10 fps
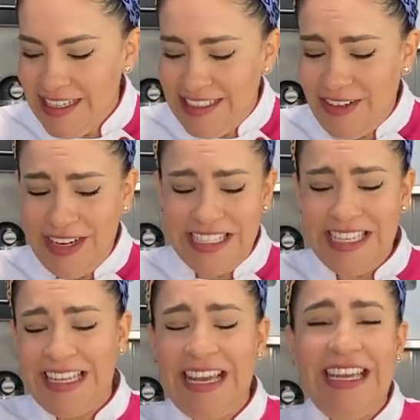Y ahora
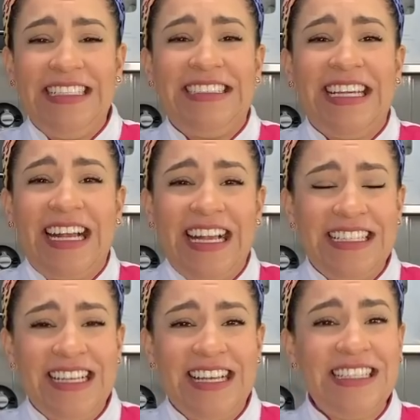sí que ya
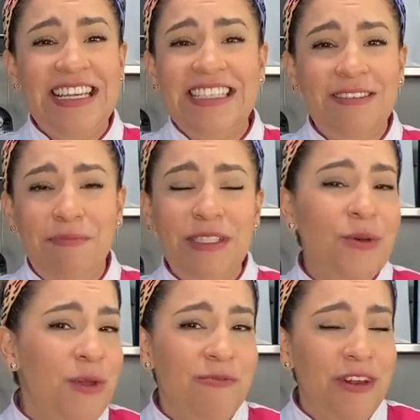casi, casi este
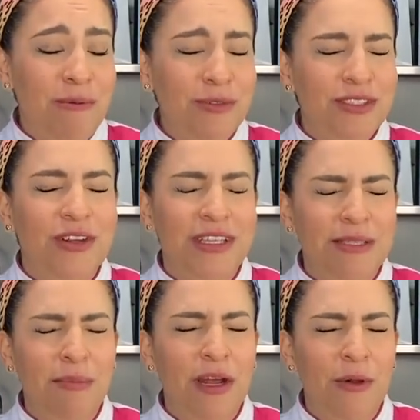paso enfriamos y ahora sí
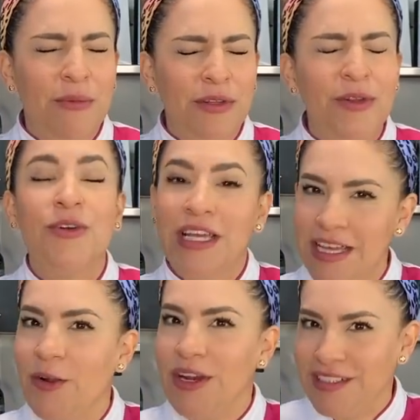para comernos y
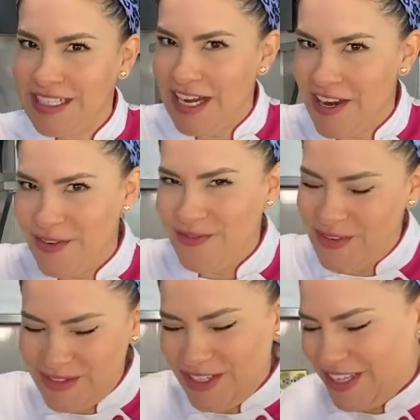decorar.
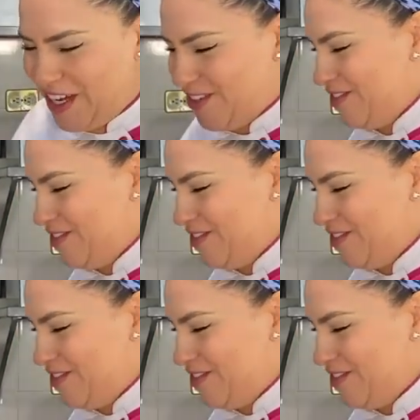vamos a hornear.